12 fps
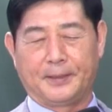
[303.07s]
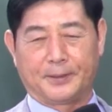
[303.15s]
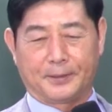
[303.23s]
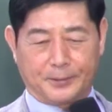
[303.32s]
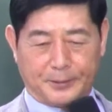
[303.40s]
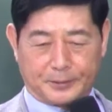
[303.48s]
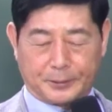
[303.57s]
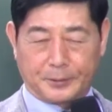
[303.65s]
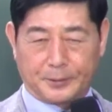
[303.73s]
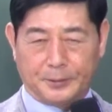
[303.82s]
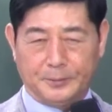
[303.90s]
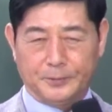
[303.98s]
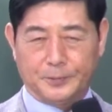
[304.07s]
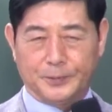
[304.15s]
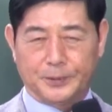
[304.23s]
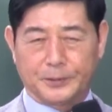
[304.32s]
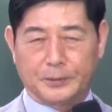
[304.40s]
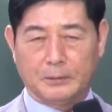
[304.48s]
여기 전부
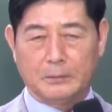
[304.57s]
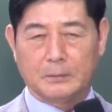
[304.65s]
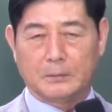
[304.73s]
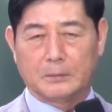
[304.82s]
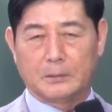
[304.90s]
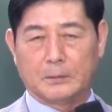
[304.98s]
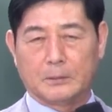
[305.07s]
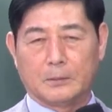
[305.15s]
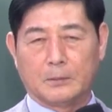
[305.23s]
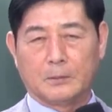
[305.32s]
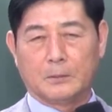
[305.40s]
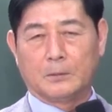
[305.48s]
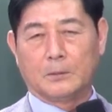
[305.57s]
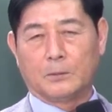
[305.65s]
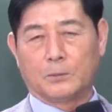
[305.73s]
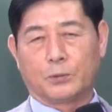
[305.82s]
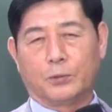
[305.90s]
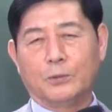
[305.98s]
그지요.
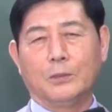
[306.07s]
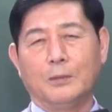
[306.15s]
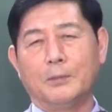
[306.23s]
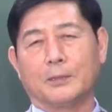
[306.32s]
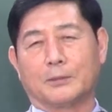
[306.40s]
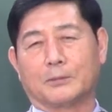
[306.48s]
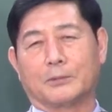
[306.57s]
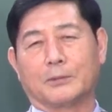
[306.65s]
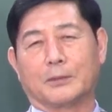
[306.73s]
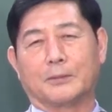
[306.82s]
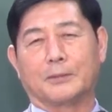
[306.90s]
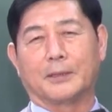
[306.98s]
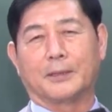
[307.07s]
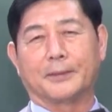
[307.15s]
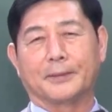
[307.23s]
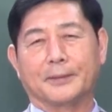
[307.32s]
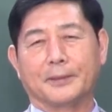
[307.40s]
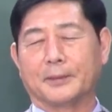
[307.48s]
동남아이들 동남아.
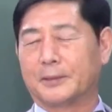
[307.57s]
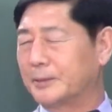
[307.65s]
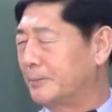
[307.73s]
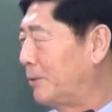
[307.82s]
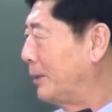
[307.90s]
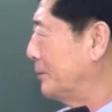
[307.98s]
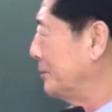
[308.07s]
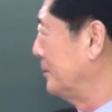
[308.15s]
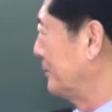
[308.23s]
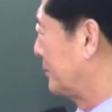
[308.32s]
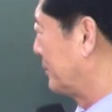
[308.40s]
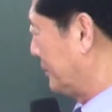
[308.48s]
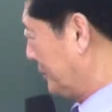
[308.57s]
그러니까 완전히 그